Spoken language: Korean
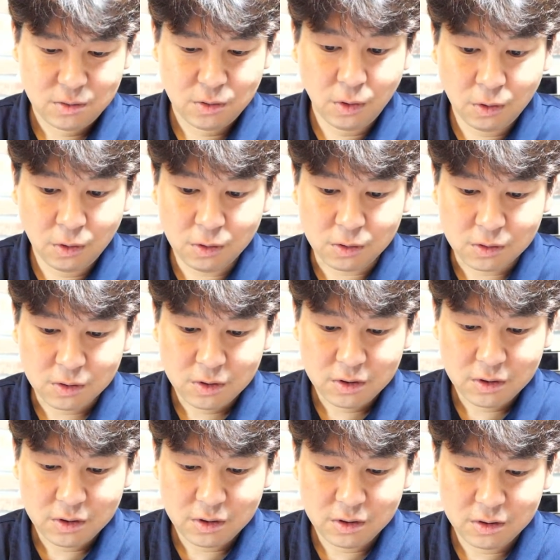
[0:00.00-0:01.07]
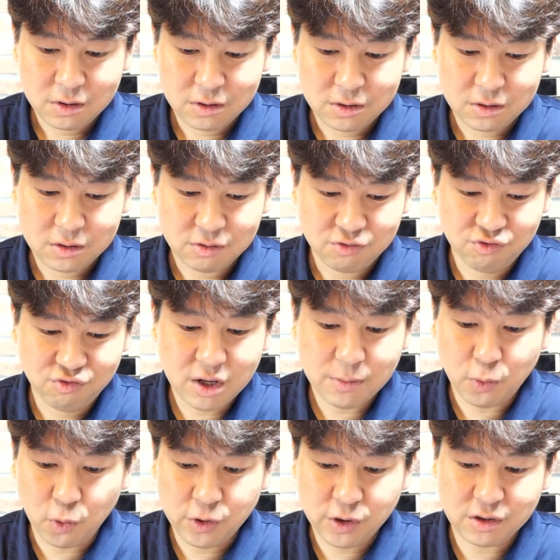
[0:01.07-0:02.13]
혹 어,
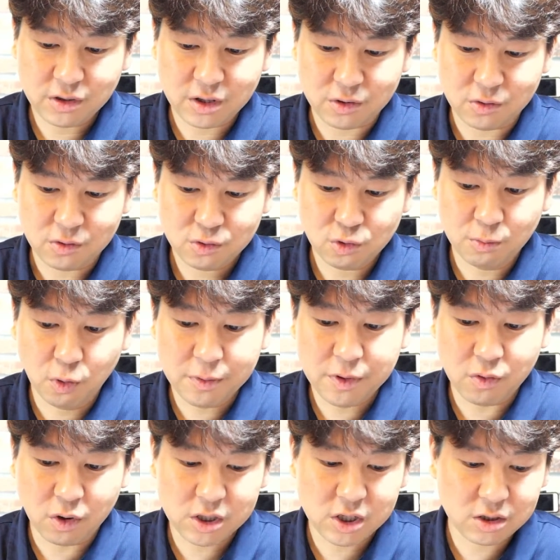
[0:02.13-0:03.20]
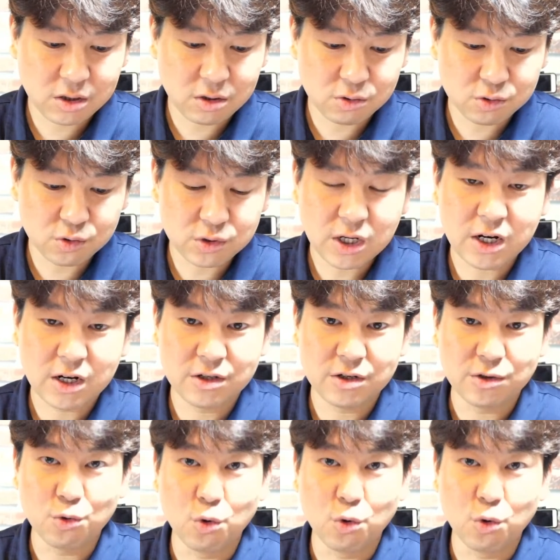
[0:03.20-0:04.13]
눈에 보이는 대로 또 몸이 원하는 대로 쫓아가는